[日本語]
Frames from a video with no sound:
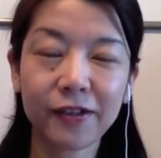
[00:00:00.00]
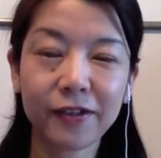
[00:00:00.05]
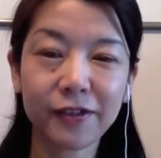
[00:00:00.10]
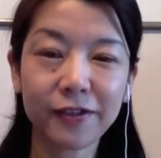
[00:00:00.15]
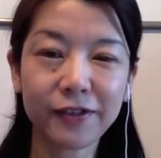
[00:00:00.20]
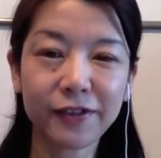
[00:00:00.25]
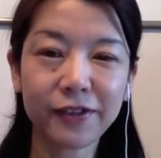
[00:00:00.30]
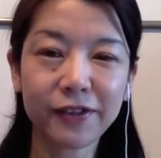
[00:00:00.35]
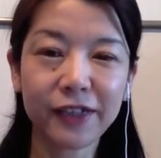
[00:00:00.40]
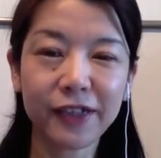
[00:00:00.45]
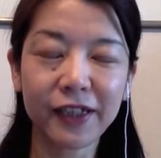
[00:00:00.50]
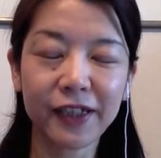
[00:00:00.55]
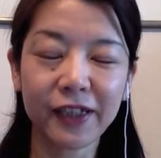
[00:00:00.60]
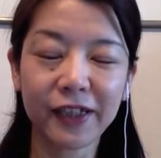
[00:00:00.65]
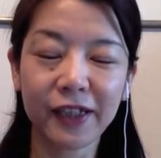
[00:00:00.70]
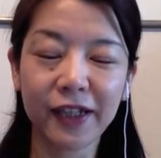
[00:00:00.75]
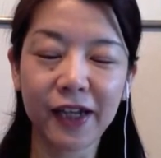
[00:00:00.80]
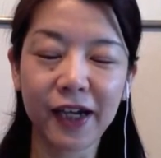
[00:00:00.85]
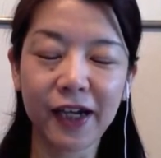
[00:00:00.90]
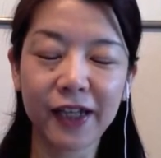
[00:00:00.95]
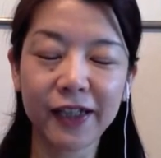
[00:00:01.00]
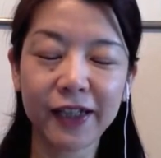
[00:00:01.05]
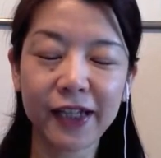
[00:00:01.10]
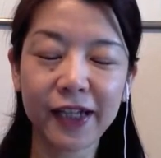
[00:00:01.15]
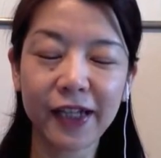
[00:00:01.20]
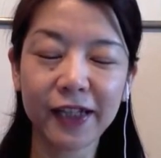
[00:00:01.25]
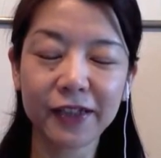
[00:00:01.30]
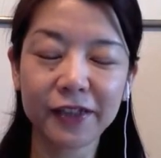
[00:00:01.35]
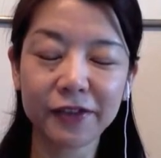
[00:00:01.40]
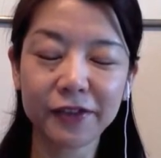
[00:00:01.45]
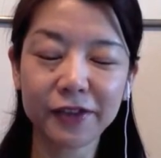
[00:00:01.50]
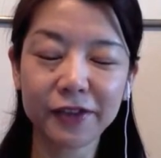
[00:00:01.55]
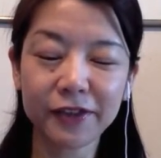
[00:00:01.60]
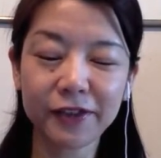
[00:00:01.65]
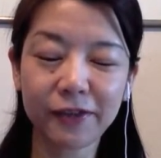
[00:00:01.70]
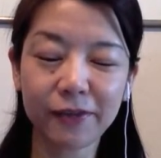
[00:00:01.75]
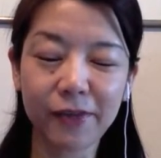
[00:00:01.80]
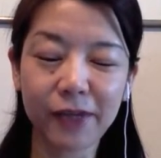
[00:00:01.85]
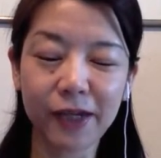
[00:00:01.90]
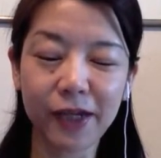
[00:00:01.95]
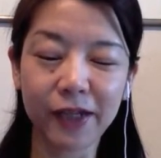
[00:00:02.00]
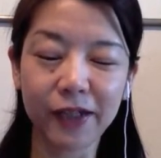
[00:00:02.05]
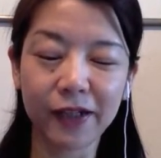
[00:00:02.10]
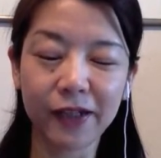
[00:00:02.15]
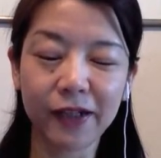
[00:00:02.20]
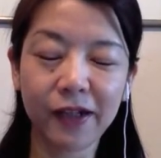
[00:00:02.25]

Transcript: 特に相手が上司の場合、